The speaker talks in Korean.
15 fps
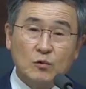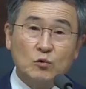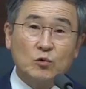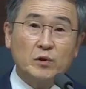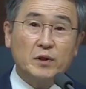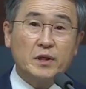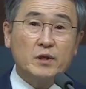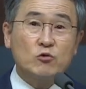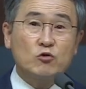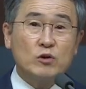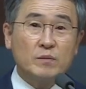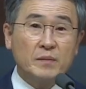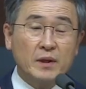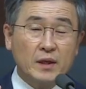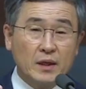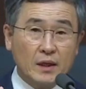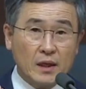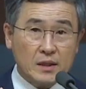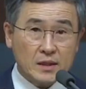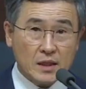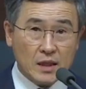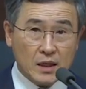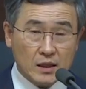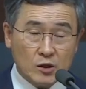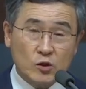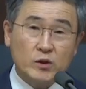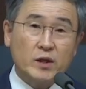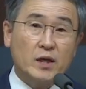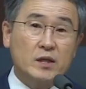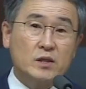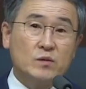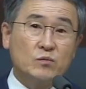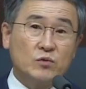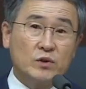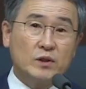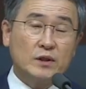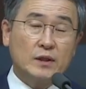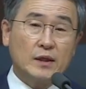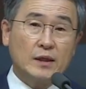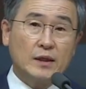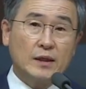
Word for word: 우리 예수님만이 가장 귀하신 분이다.